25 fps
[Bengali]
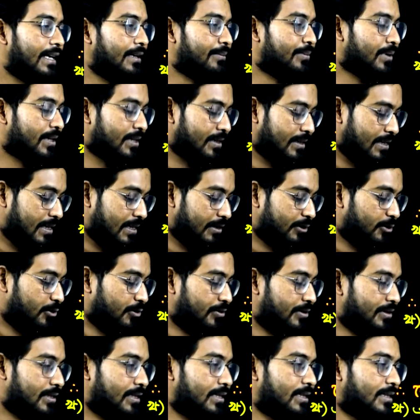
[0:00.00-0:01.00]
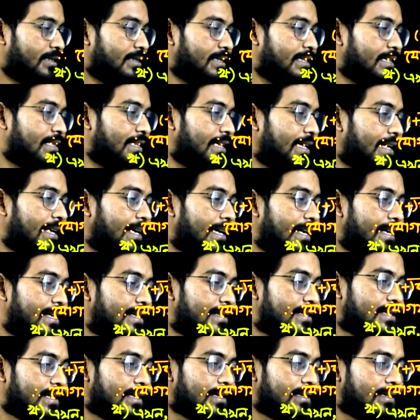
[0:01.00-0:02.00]
এবার কাজ হচ্ছে ঠিক
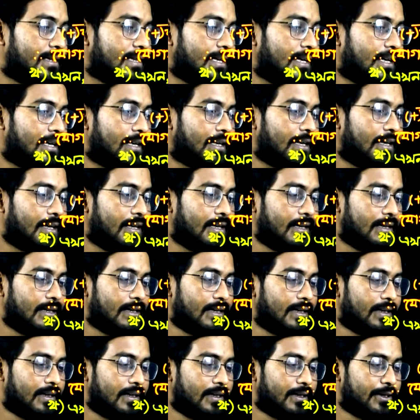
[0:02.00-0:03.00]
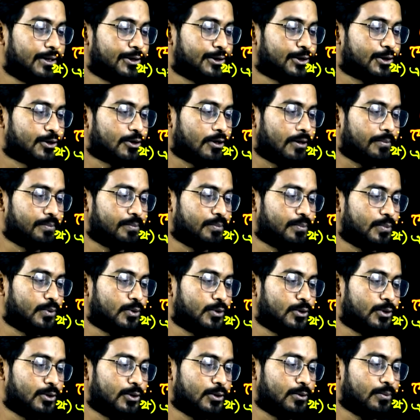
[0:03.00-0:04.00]
এইটা দ্বারা
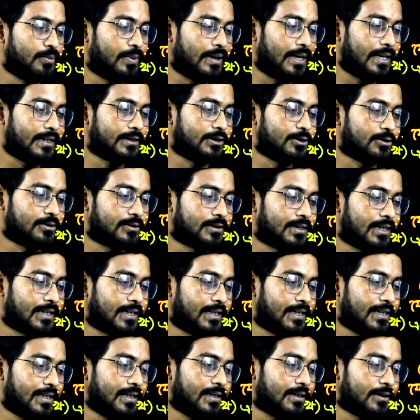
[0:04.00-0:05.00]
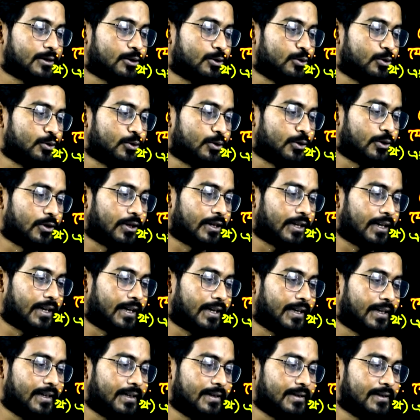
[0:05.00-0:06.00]
সম্পূর্ণ ভাজকটাকে গুণ করা
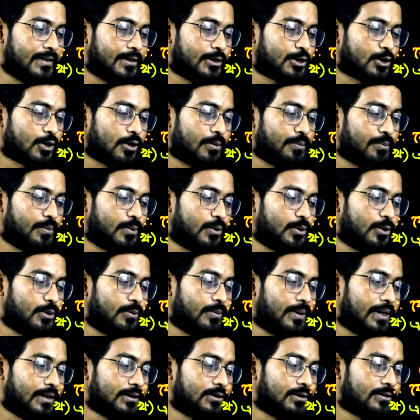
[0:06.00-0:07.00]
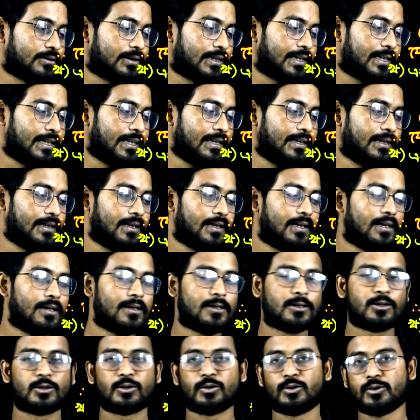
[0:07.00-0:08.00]
এই যে সম্পূর্ণ ভাজকটাকে
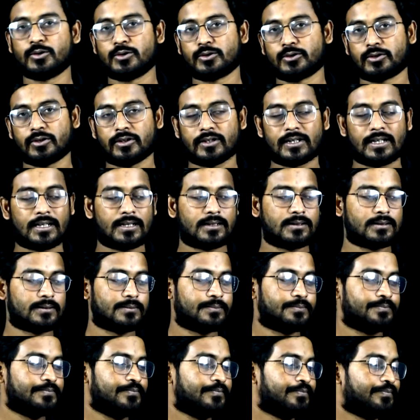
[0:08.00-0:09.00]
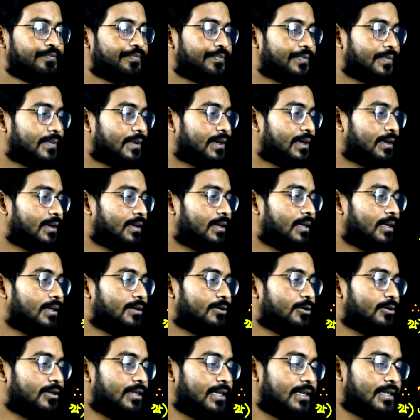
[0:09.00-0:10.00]
গুণ করা তাহলে
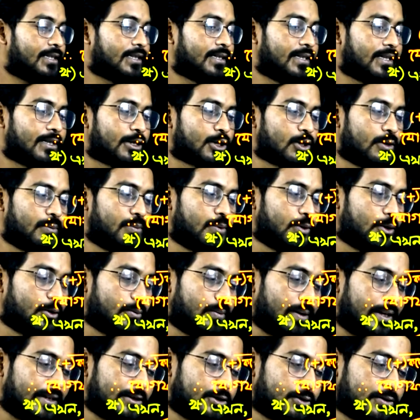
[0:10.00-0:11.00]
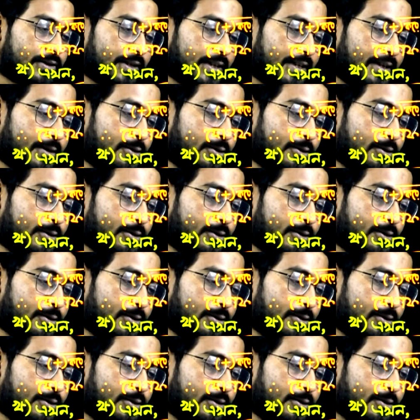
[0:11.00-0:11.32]
যদি এটা দ্বারা সম্পূর্ণ ভাজকটাকে